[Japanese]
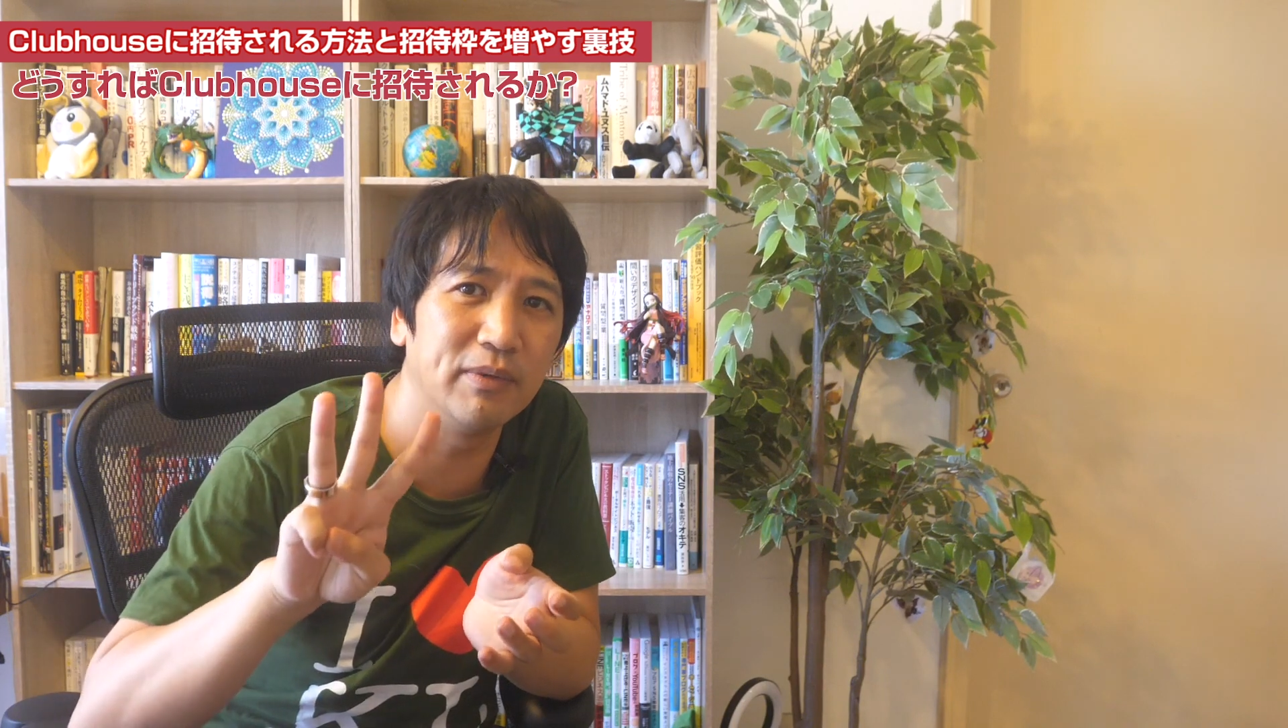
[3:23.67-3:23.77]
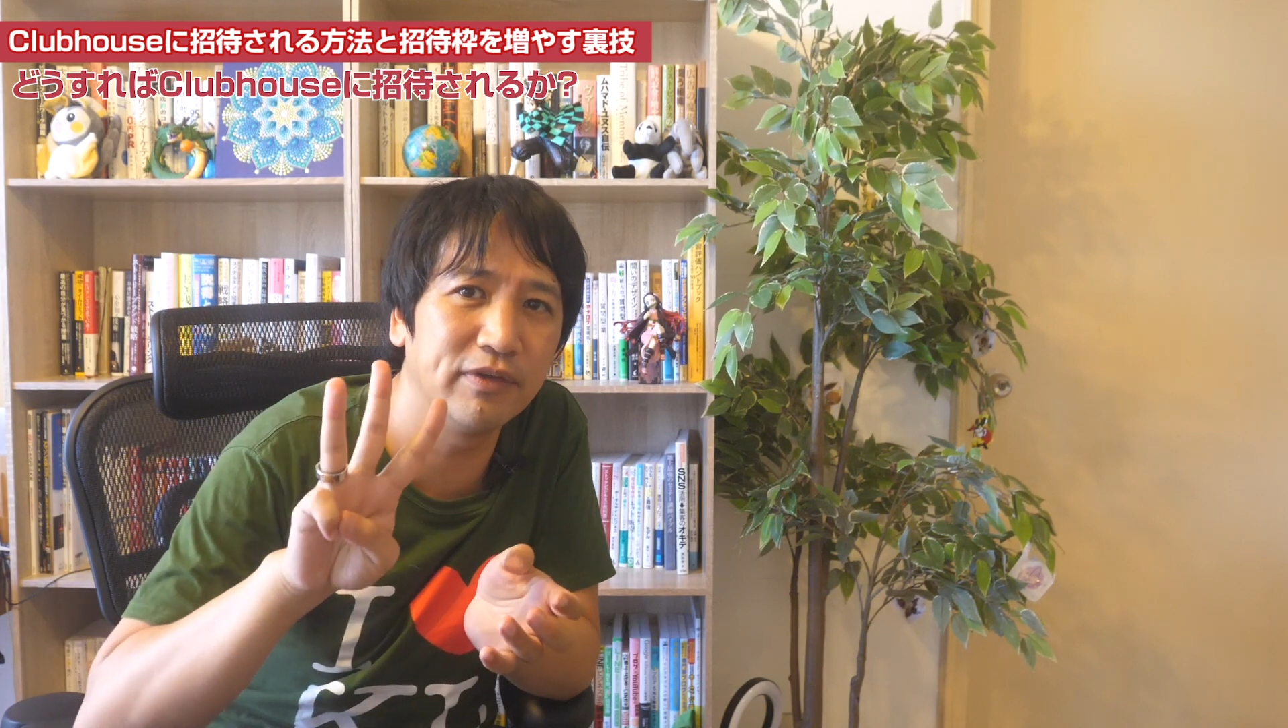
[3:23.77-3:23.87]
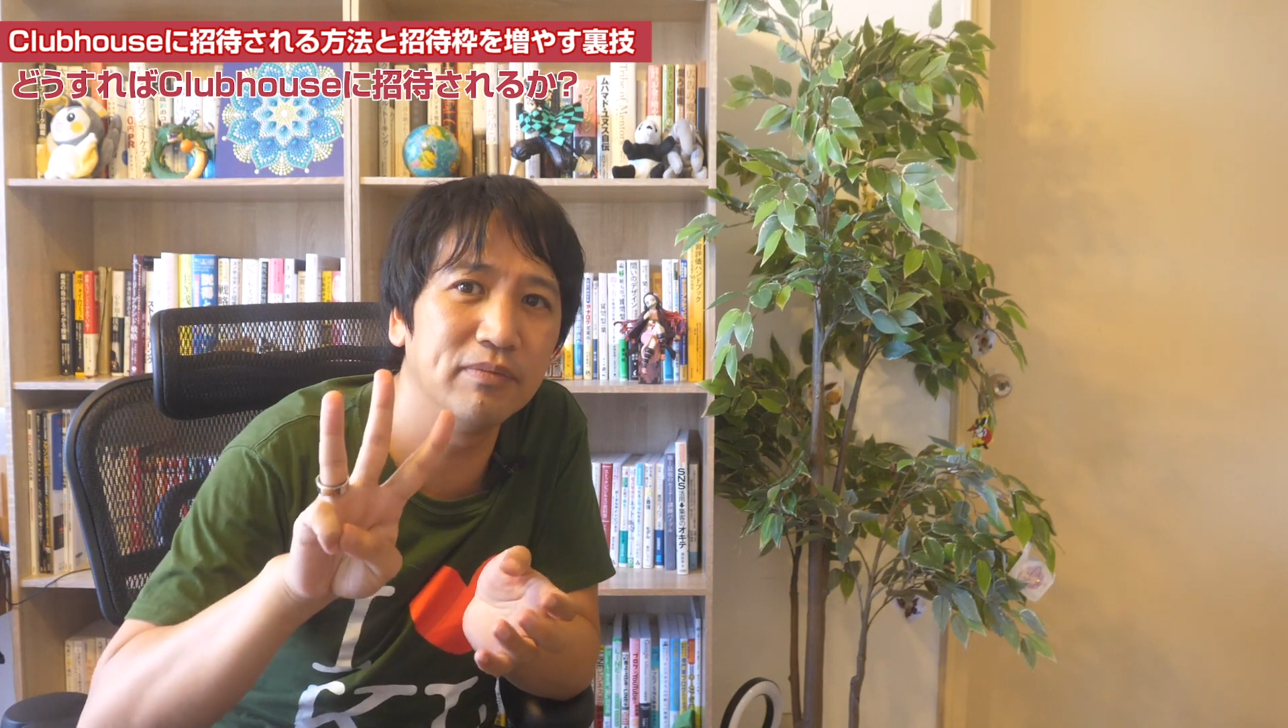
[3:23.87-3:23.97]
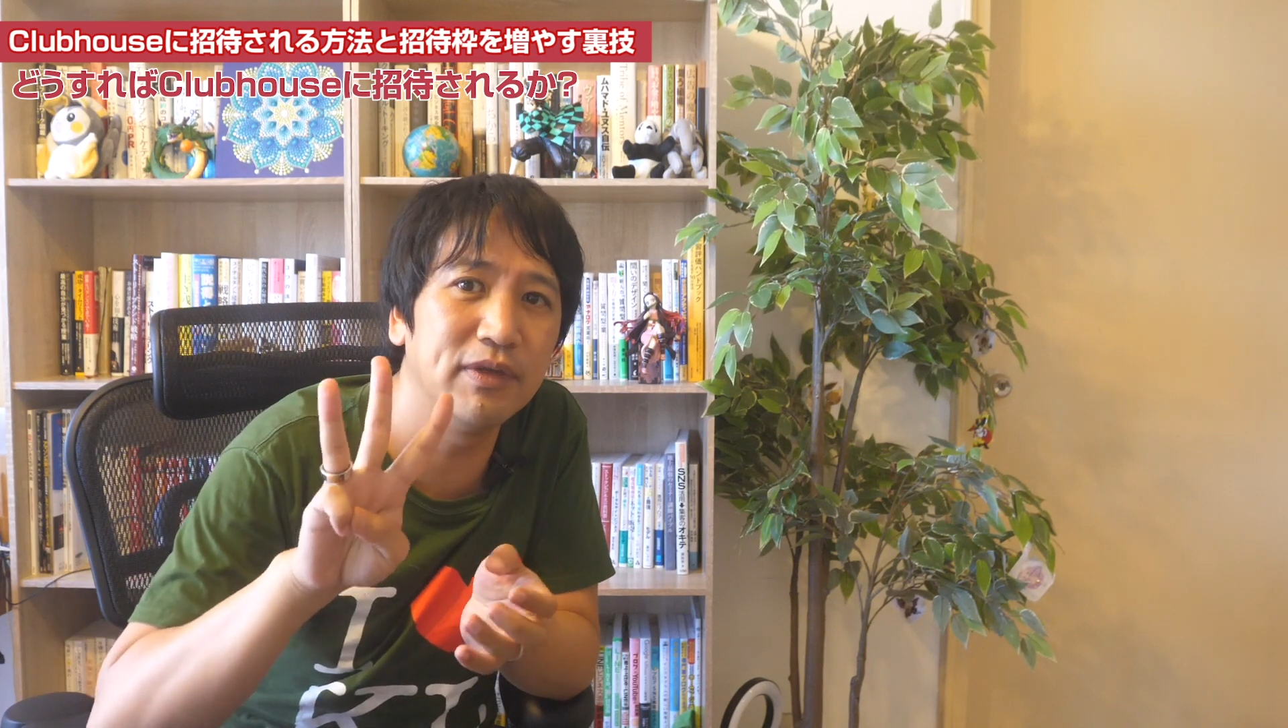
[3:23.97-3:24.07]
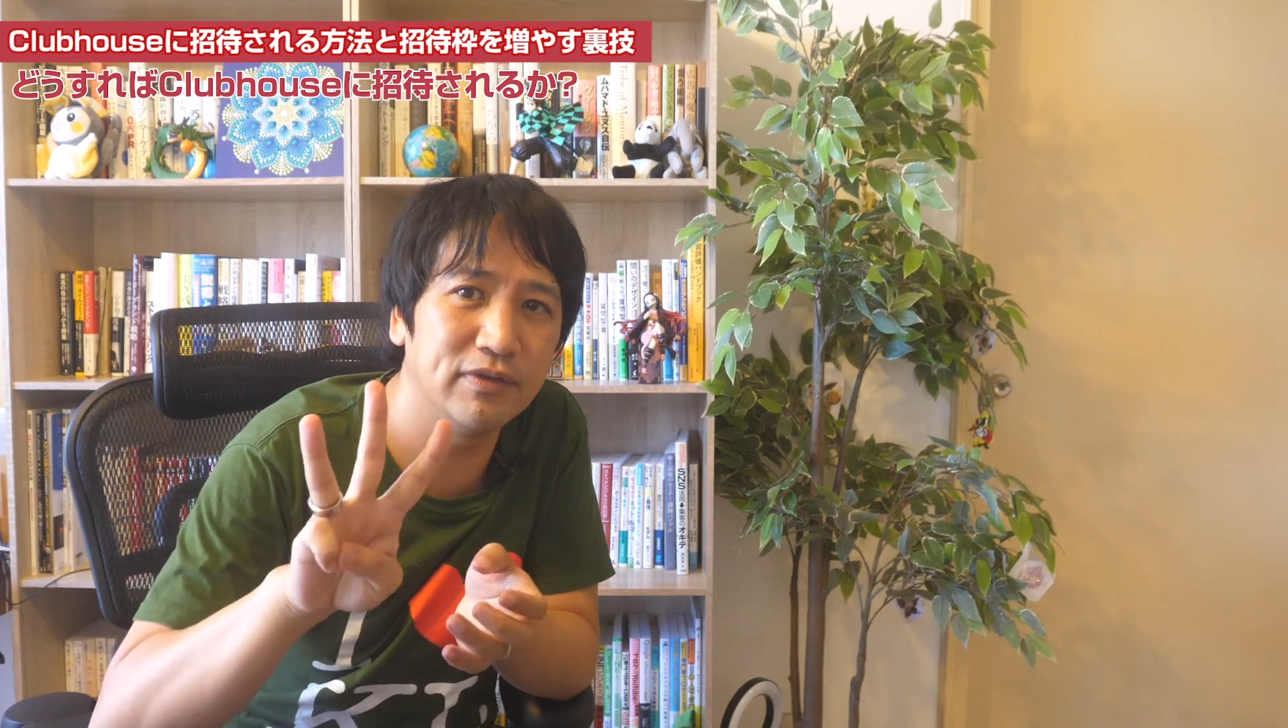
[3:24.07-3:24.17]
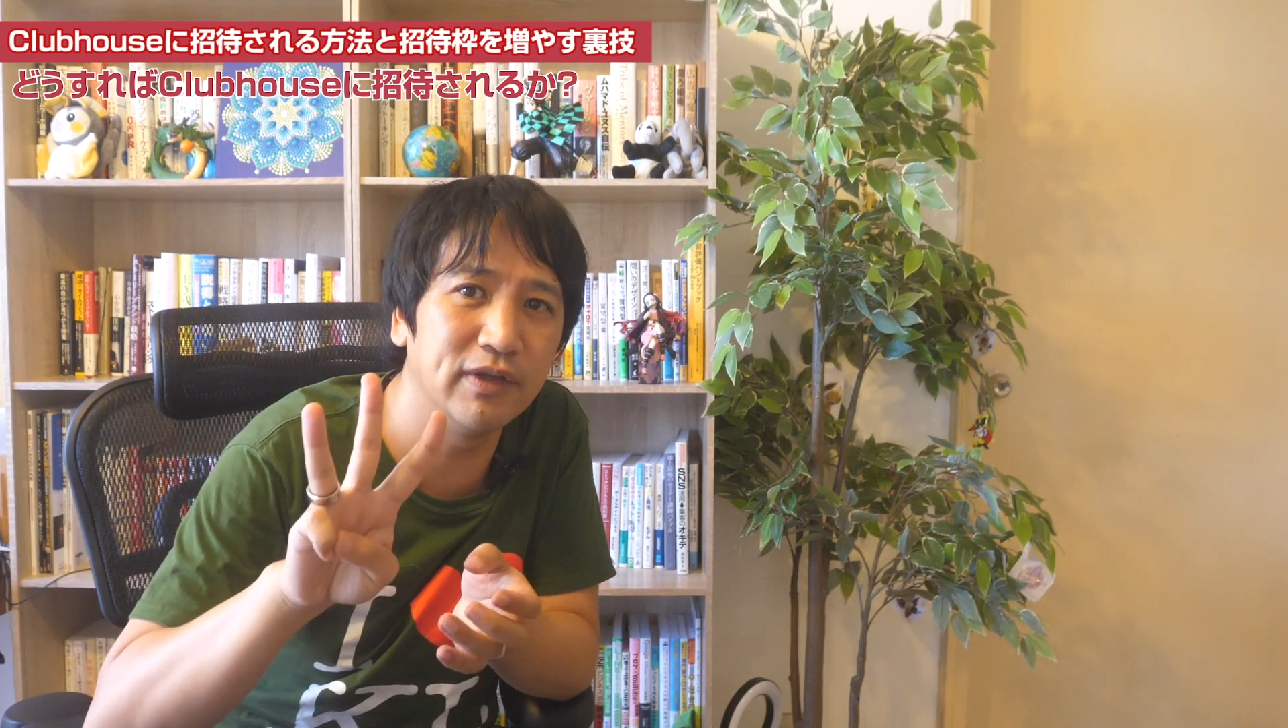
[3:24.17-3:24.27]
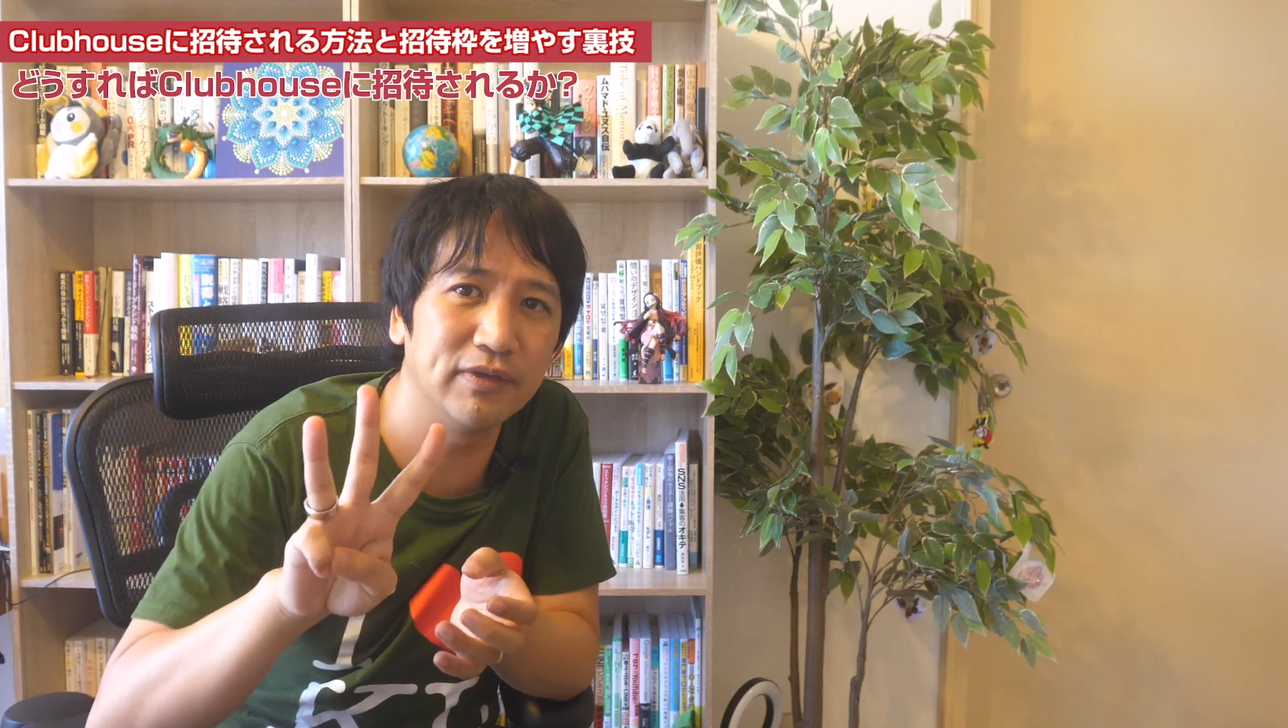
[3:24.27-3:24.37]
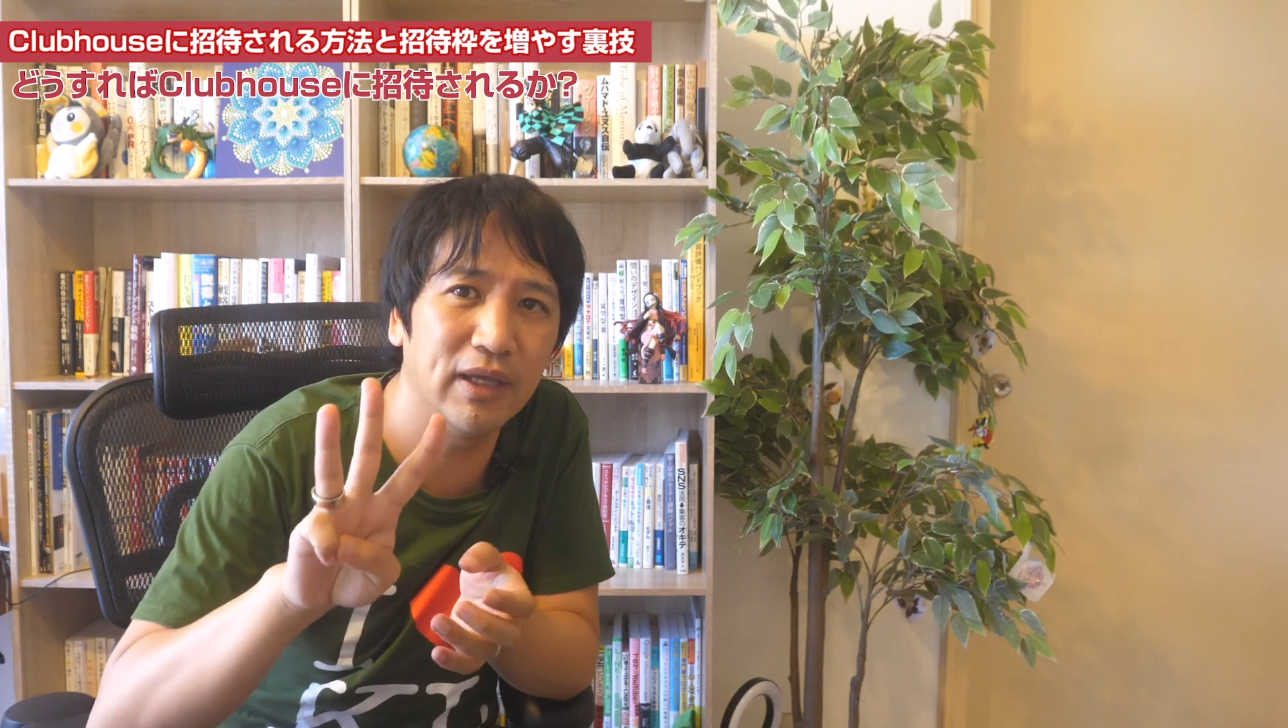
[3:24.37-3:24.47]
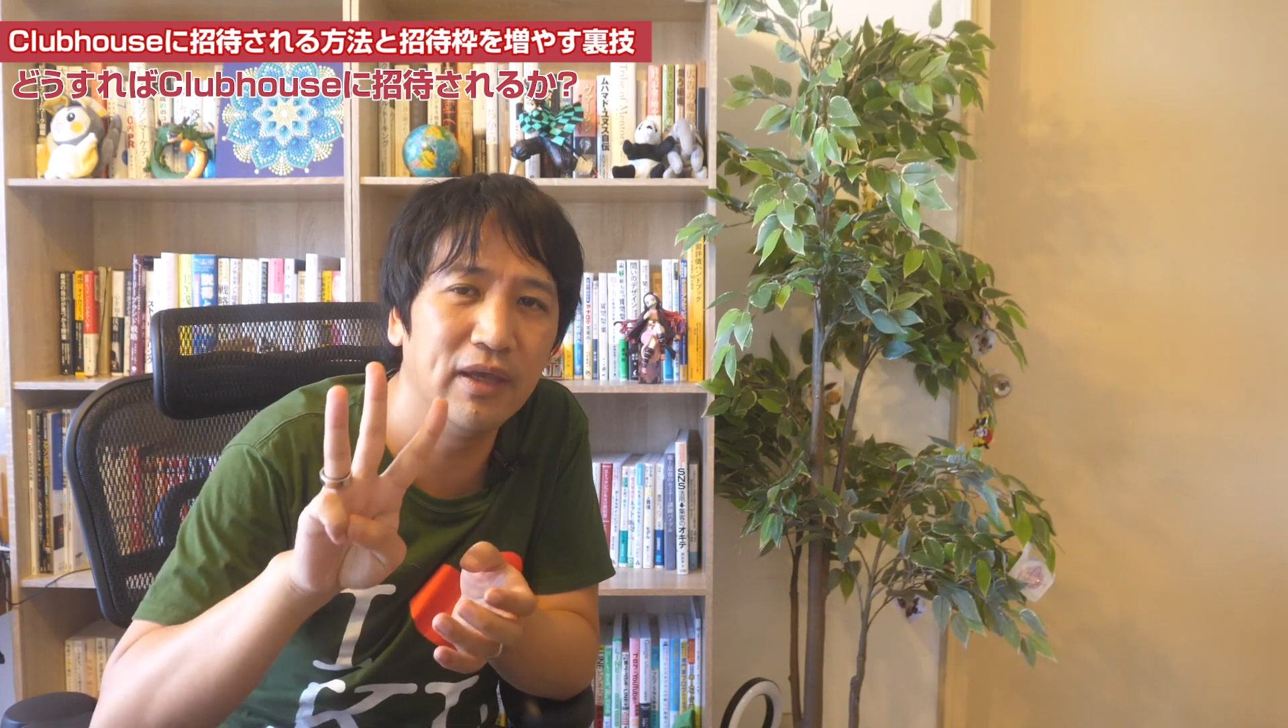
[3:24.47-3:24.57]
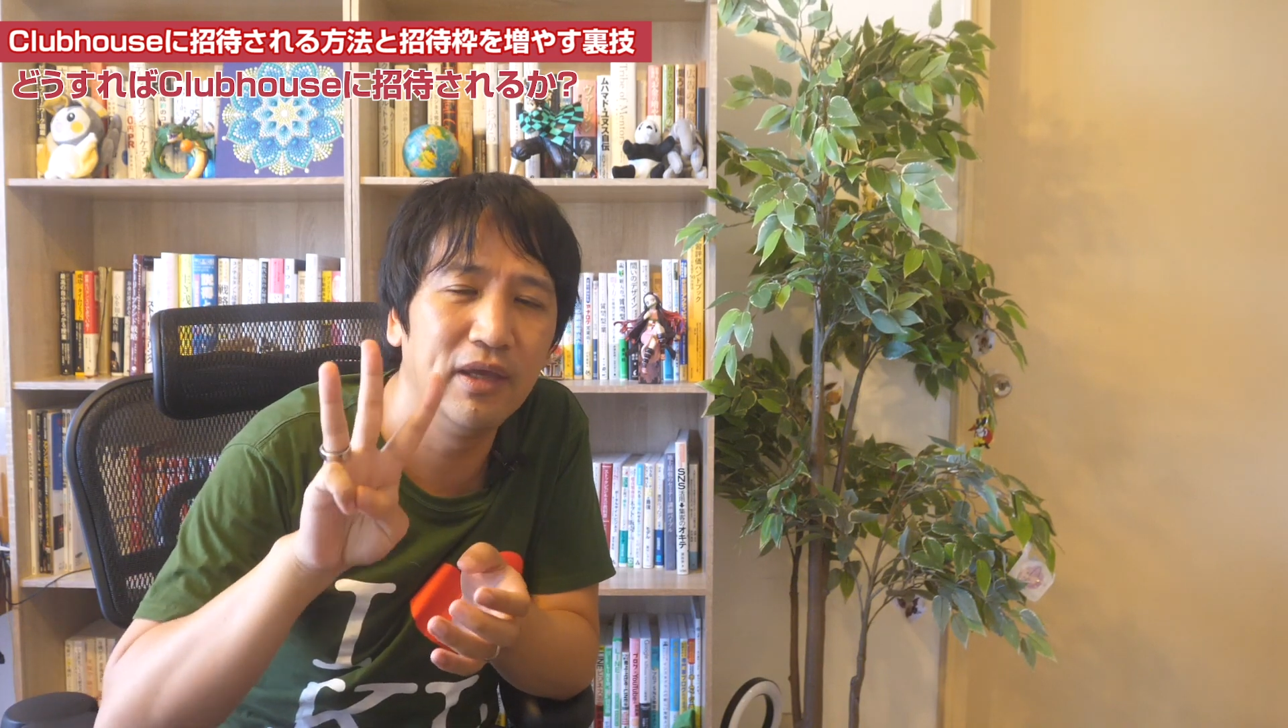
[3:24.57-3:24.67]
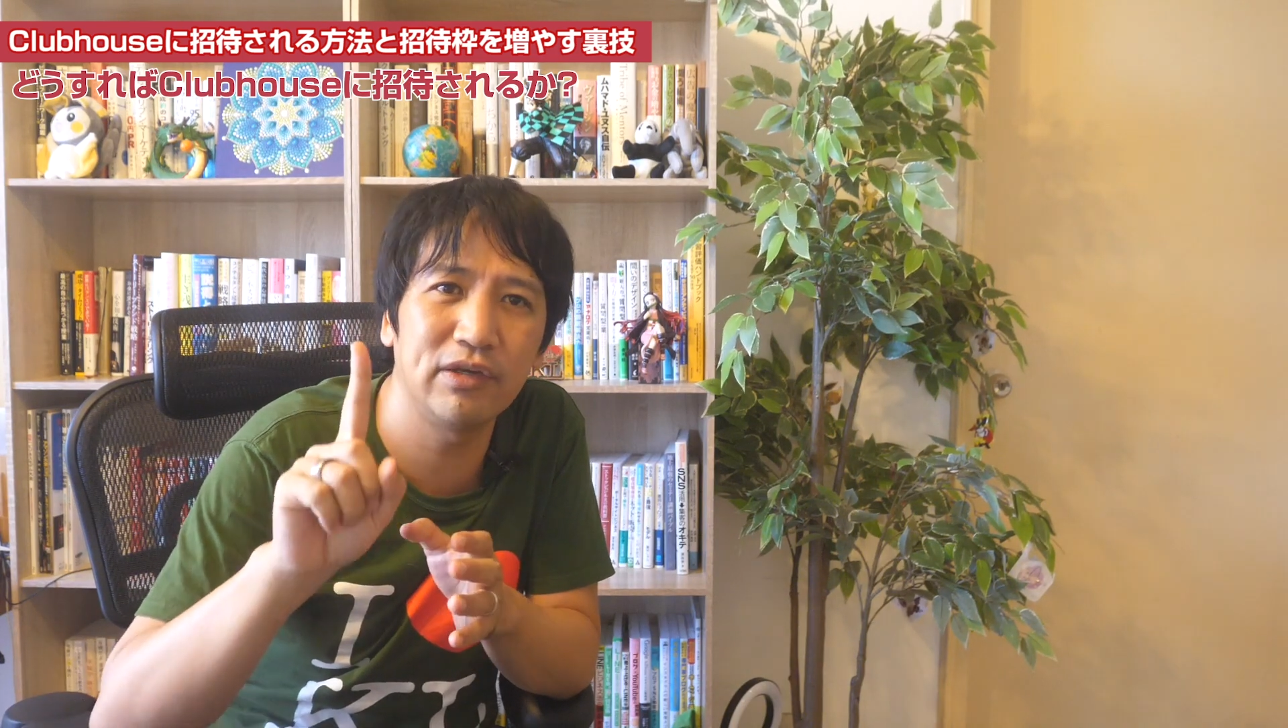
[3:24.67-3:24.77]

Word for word: ます3つですね